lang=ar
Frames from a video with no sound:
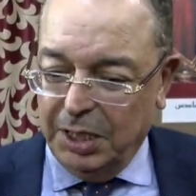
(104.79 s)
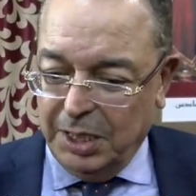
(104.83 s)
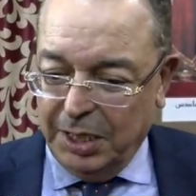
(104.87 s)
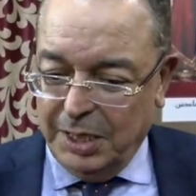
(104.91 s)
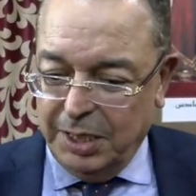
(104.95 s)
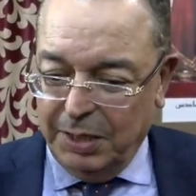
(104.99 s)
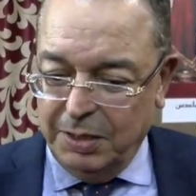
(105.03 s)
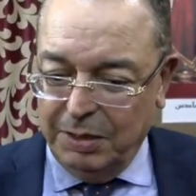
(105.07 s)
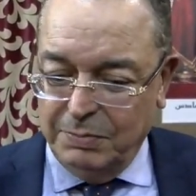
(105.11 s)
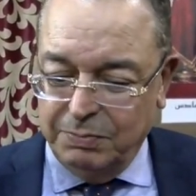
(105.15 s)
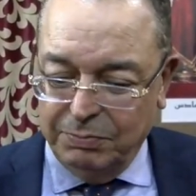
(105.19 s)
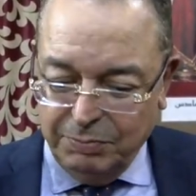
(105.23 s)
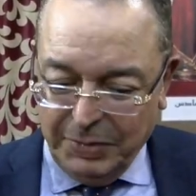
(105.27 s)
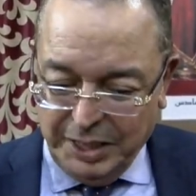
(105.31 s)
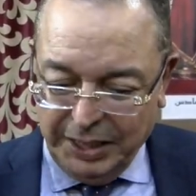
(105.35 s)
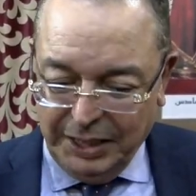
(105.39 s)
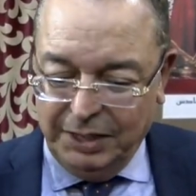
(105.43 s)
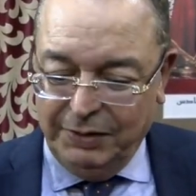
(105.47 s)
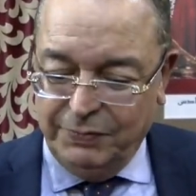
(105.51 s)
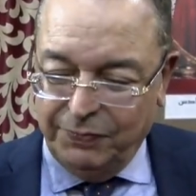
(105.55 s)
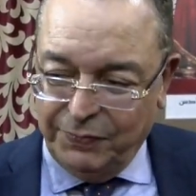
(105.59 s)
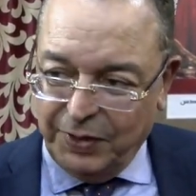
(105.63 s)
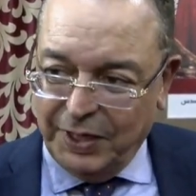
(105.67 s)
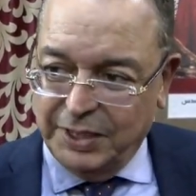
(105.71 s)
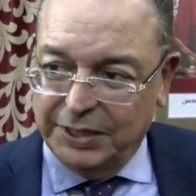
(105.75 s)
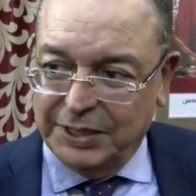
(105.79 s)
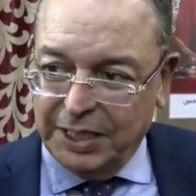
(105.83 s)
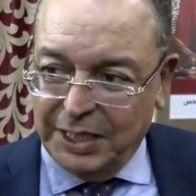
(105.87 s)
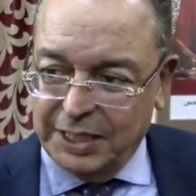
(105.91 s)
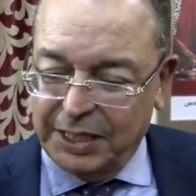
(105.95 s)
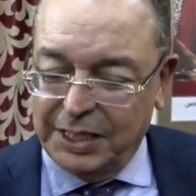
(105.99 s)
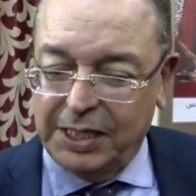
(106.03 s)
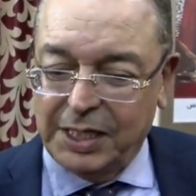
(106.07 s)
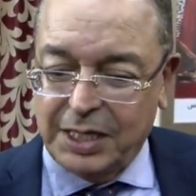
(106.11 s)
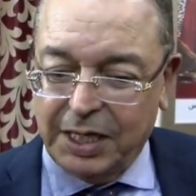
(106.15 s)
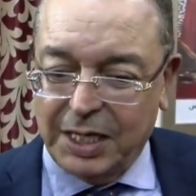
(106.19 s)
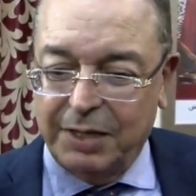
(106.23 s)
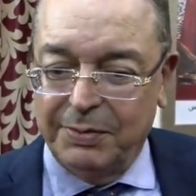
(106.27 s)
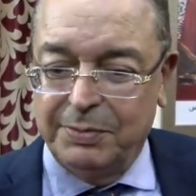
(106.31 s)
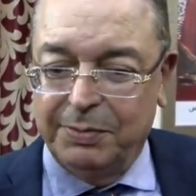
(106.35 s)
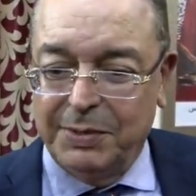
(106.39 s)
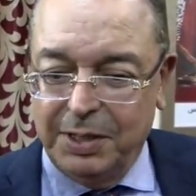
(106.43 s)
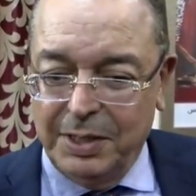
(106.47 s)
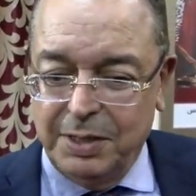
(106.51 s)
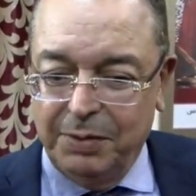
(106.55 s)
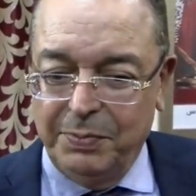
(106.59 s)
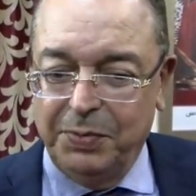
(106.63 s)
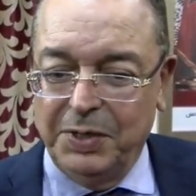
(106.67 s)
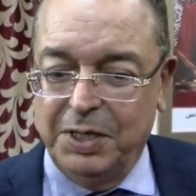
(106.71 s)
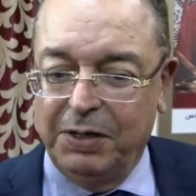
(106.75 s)
آه، معرفه دقيقه
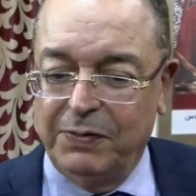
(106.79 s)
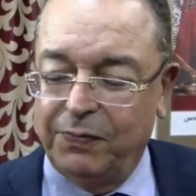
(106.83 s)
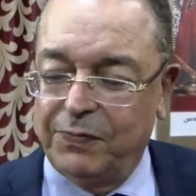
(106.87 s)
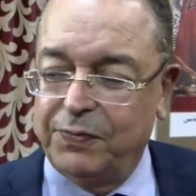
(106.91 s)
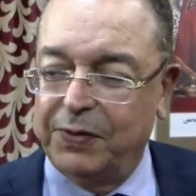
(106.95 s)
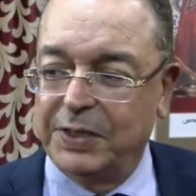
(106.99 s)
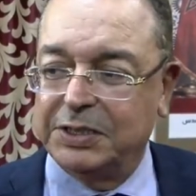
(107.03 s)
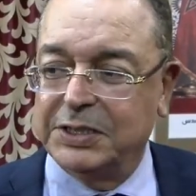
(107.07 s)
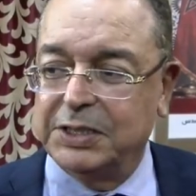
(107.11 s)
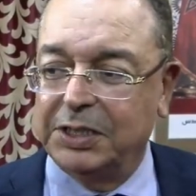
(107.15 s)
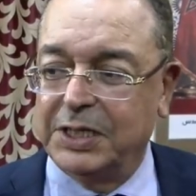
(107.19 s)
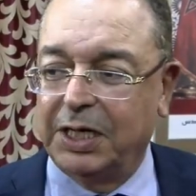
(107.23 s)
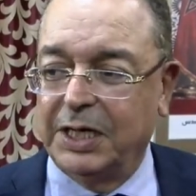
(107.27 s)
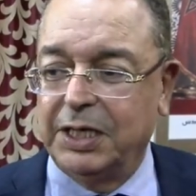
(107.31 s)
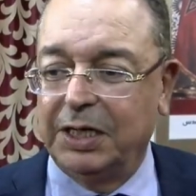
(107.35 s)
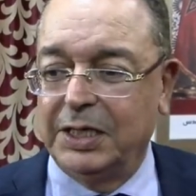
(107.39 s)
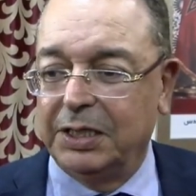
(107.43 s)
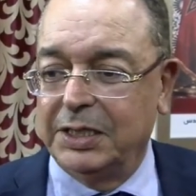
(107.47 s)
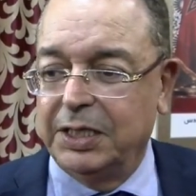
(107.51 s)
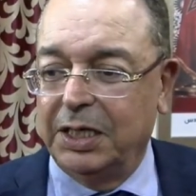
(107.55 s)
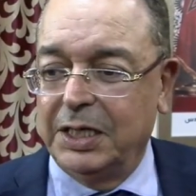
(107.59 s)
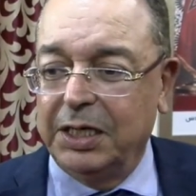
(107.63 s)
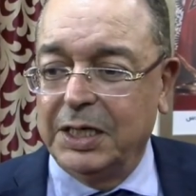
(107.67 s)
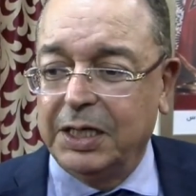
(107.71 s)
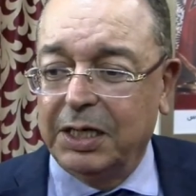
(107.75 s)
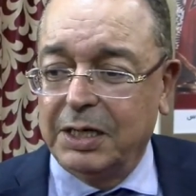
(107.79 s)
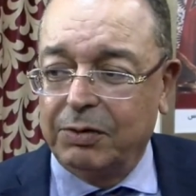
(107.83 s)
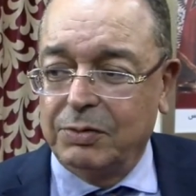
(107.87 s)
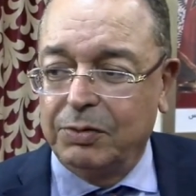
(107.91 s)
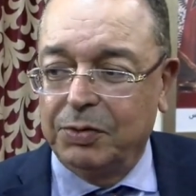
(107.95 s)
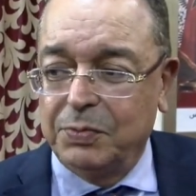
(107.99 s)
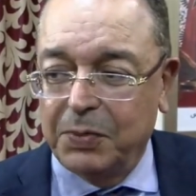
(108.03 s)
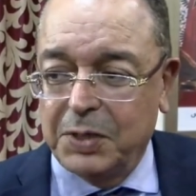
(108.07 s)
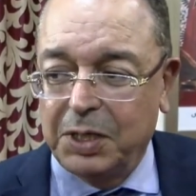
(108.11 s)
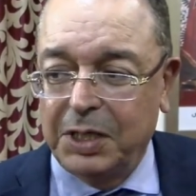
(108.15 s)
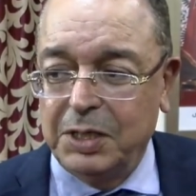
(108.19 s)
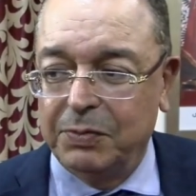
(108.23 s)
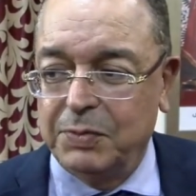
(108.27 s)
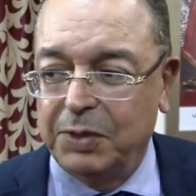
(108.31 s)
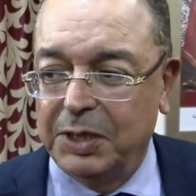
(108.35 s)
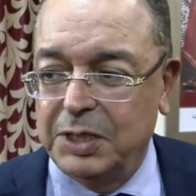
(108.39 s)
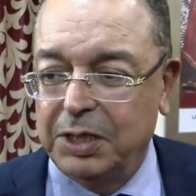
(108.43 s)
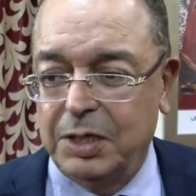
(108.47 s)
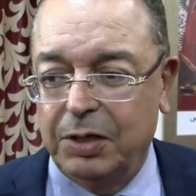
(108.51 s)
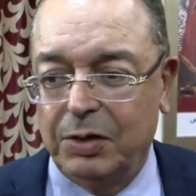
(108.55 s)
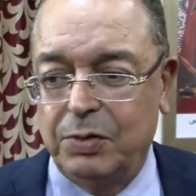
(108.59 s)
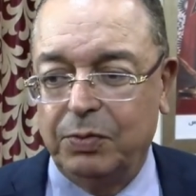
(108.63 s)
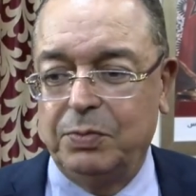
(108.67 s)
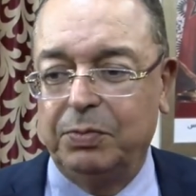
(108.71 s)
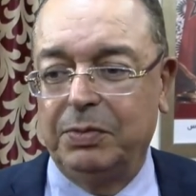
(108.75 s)
بالملفات الى غير ذلك ويمكن
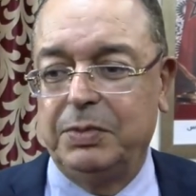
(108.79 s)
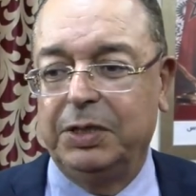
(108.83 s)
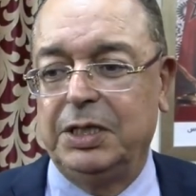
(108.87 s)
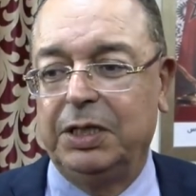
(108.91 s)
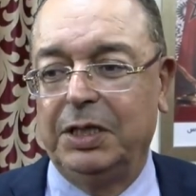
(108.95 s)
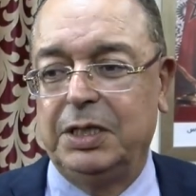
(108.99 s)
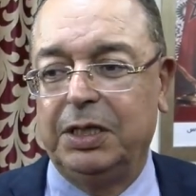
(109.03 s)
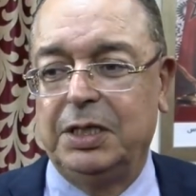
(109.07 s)
انهم